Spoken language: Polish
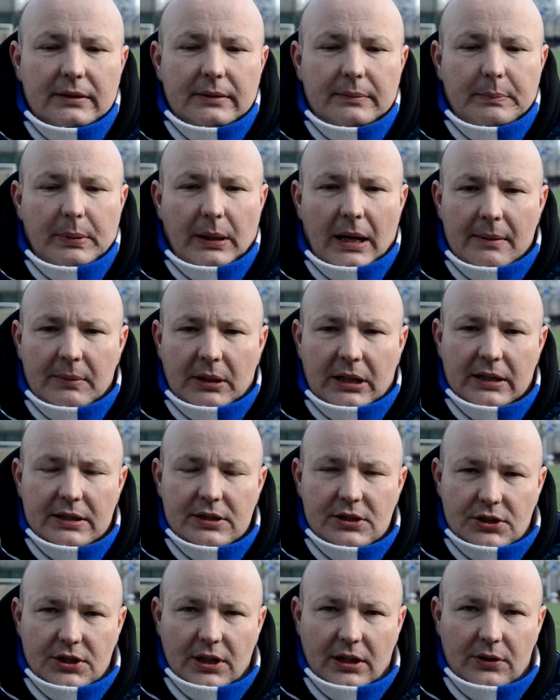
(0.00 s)

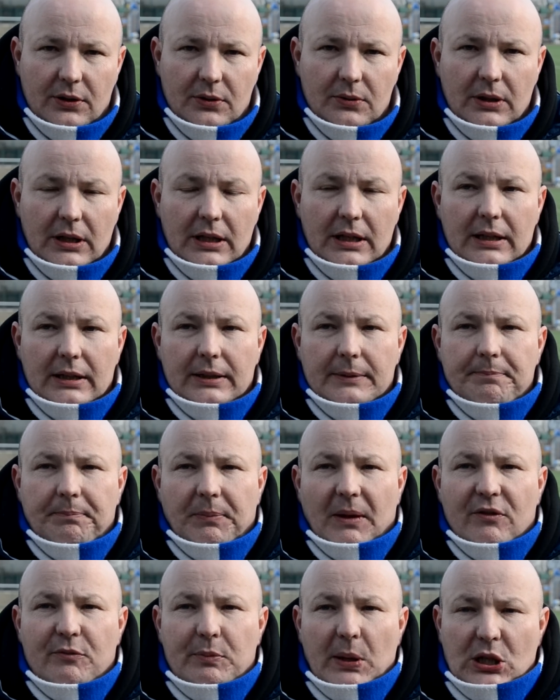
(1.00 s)
Bramkę strzelił strzelił
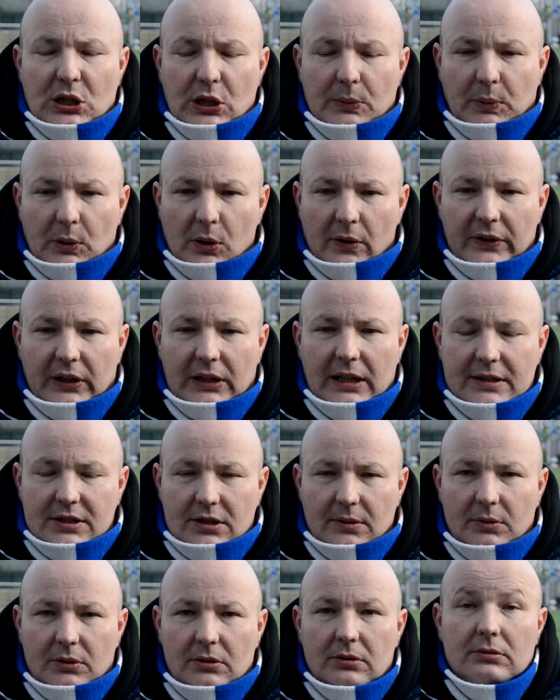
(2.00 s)
w pierwszej połowie dla
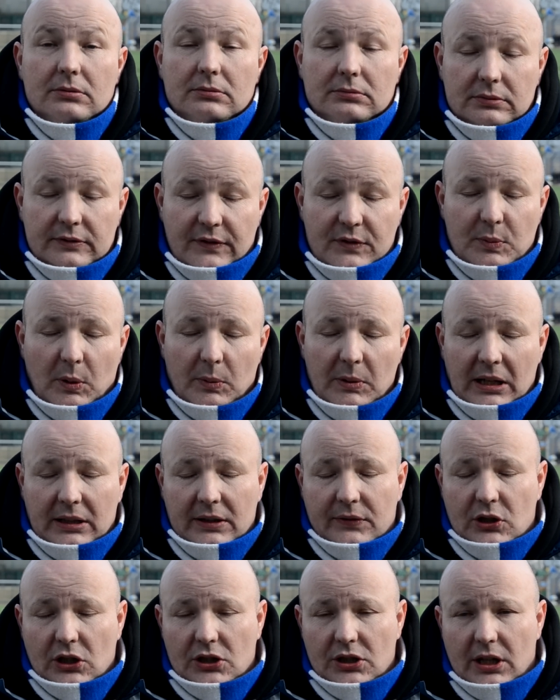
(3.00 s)
Stomilu
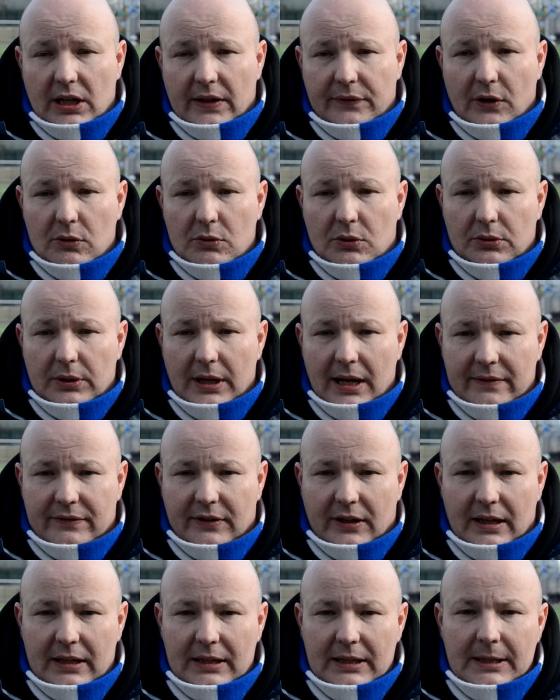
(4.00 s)
wspomniany wcześniej Rafał
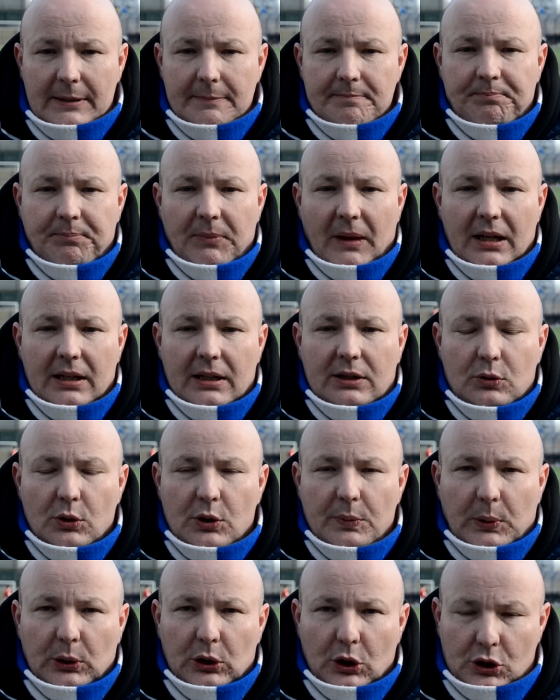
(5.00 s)
Kujawa, e,
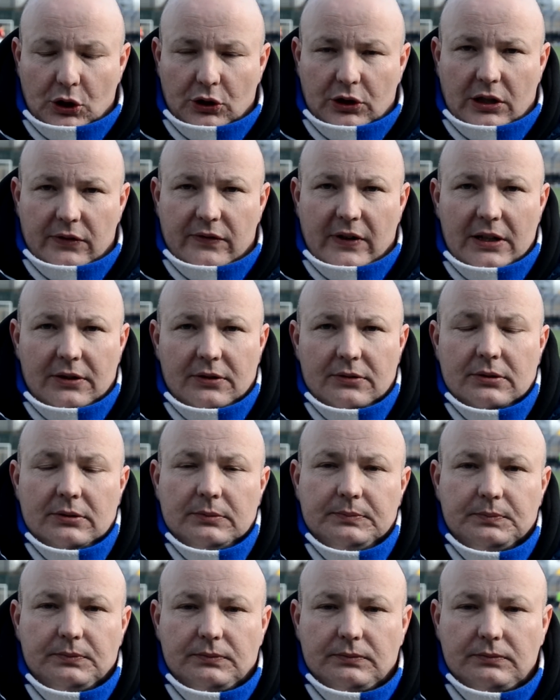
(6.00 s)
który po dośrodkowaniu